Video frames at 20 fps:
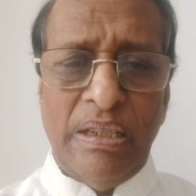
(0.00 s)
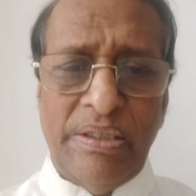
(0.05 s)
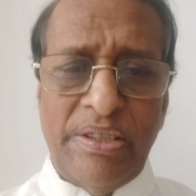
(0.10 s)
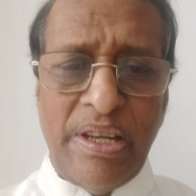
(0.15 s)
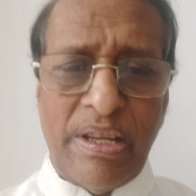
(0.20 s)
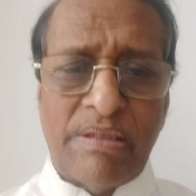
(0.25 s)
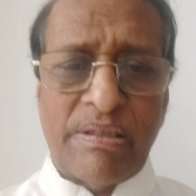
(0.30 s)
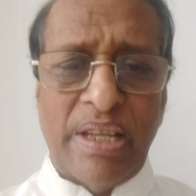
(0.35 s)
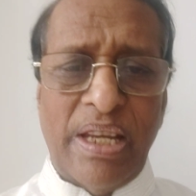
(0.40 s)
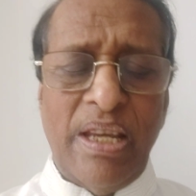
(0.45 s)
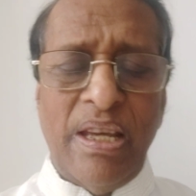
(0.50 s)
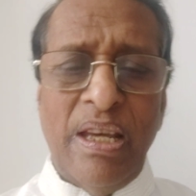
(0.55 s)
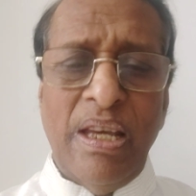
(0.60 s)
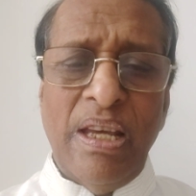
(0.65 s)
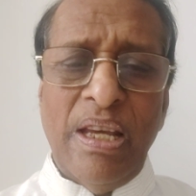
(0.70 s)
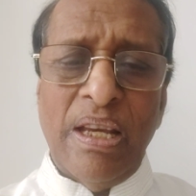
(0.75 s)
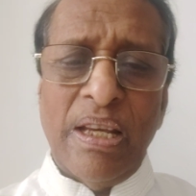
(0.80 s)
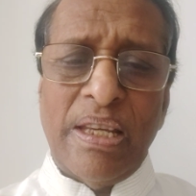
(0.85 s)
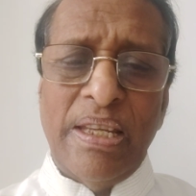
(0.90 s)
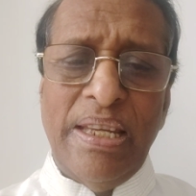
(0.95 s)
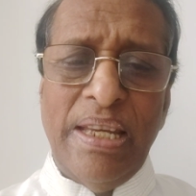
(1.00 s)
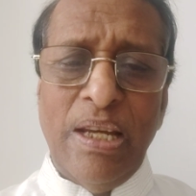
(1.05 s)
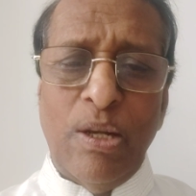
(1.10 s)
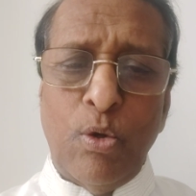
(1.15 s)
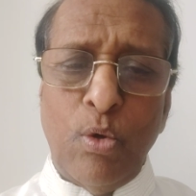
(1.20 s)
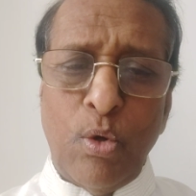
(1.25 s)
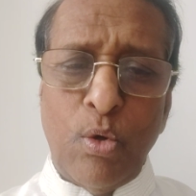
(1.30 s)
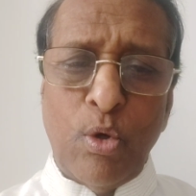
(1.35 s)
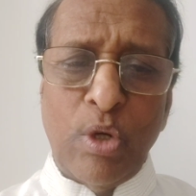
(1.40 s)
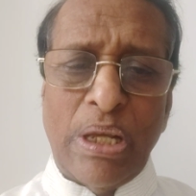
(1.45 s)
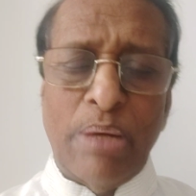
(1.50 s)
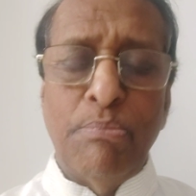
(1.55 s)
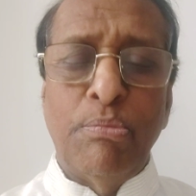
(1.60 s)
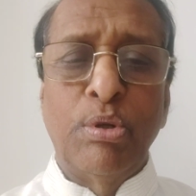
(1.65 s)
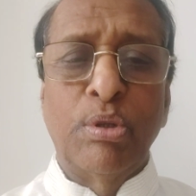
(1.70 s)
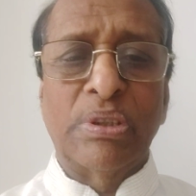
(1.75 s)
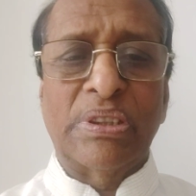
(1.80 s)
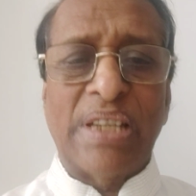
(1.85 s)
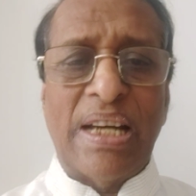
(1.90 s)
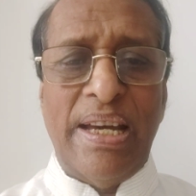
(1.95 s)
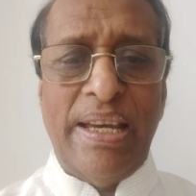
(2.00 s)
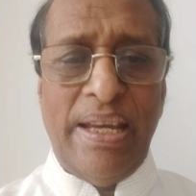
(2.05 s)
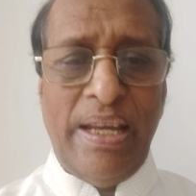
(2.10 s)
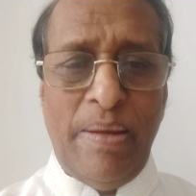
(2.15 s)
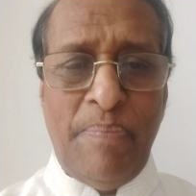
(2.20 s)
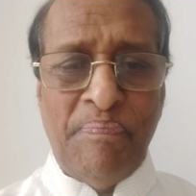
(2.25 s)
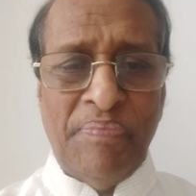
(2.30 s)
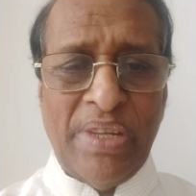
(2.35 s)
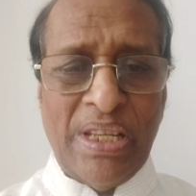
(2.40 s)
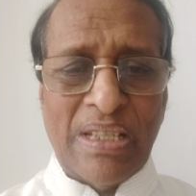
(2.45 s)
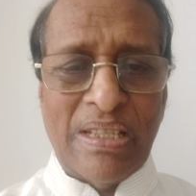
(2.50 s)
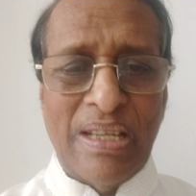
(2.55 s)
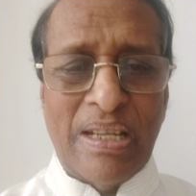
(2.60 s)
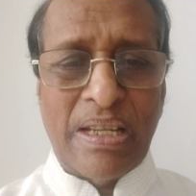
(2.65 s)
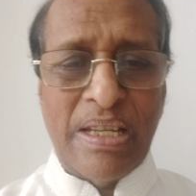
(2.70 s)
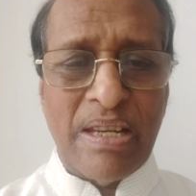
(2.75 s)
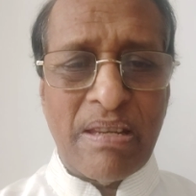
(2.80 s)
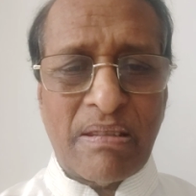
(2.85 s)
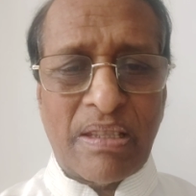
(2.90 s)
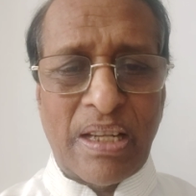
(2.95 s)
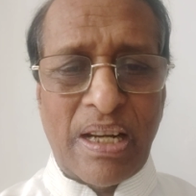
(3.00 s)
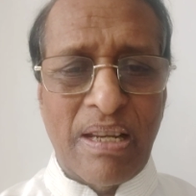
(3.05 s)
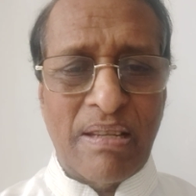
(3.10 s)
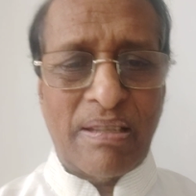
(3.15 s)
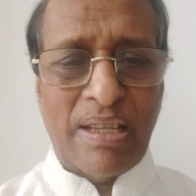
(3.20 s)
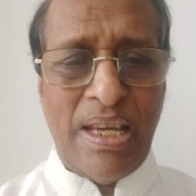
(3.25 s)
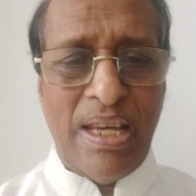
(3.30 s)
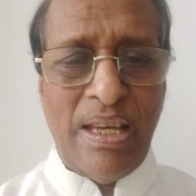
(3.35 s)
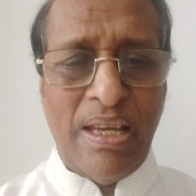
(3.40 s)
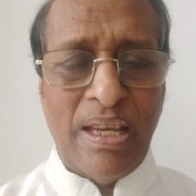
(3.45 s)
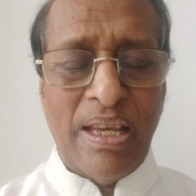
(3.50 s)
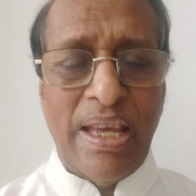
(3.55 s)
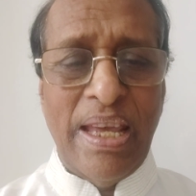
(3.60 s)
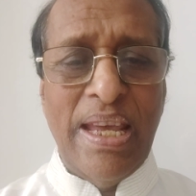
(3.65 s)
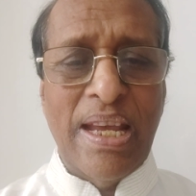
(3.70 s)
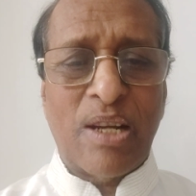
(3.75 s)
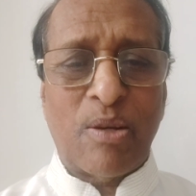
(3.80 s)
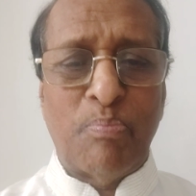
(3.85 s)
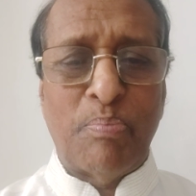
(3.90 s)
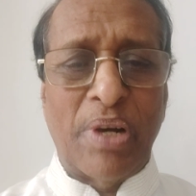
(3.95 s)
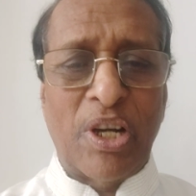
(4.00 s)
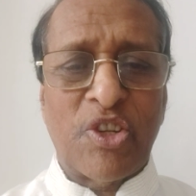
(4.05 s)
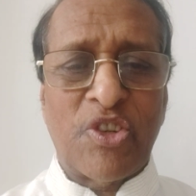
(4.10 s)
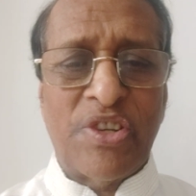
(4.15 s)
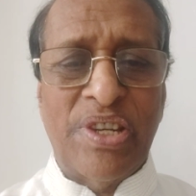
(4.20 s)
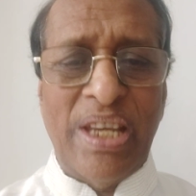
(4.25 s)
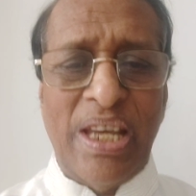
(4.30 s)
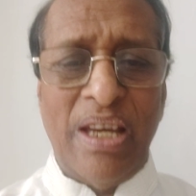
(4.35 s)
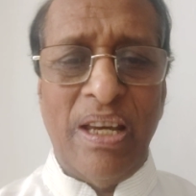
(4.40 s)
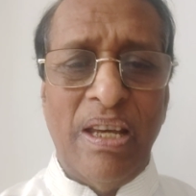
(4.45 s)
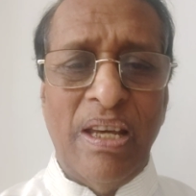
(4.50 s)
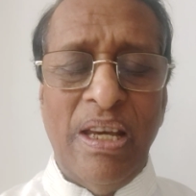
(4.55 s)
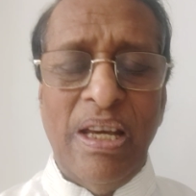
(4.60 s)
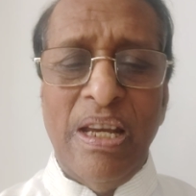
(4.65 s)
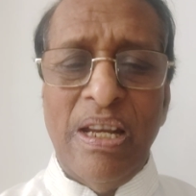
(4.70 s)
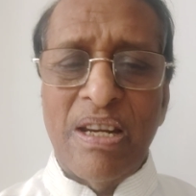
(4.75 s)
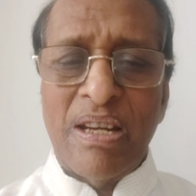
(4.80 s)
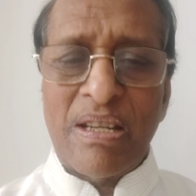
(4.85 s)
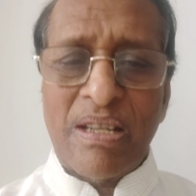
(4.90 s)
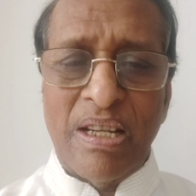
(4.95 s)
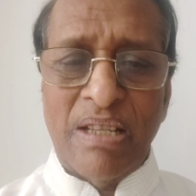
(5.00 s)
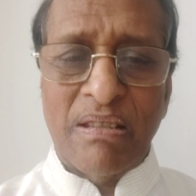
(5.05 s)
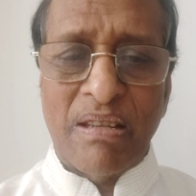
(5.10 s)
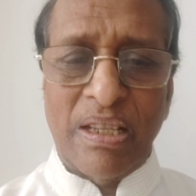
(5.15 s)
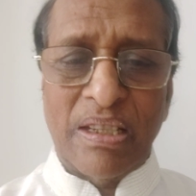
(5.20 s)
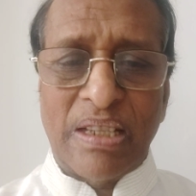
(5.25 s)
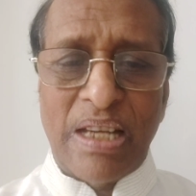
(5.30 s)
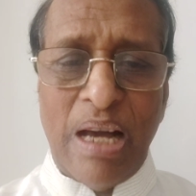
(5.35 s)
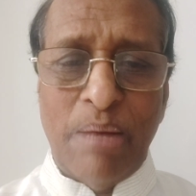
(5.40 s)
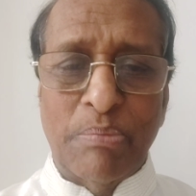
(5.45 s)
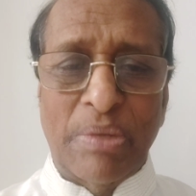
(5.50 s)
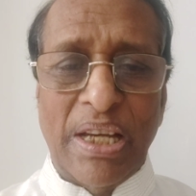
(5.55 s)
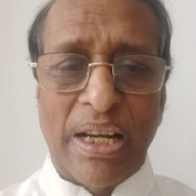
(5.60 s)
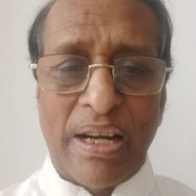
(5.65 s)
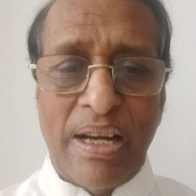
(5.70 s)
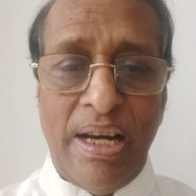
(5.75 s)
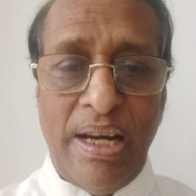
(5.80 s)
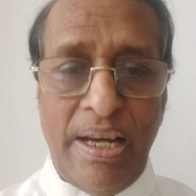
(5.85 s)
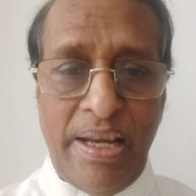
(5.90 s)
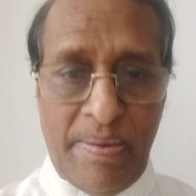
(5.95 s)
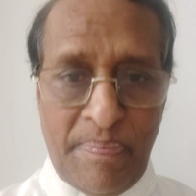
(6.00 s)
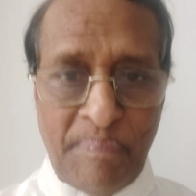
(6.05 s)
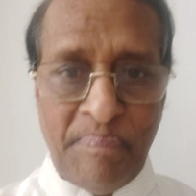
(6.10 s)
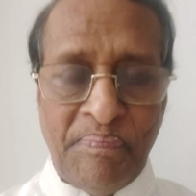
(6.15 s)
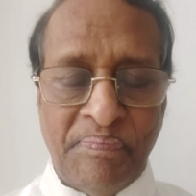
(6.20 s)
जिससे कि ये लोगों ने भुगता है कि किस तरह से एक पक्षीय संसद काम कर रहा है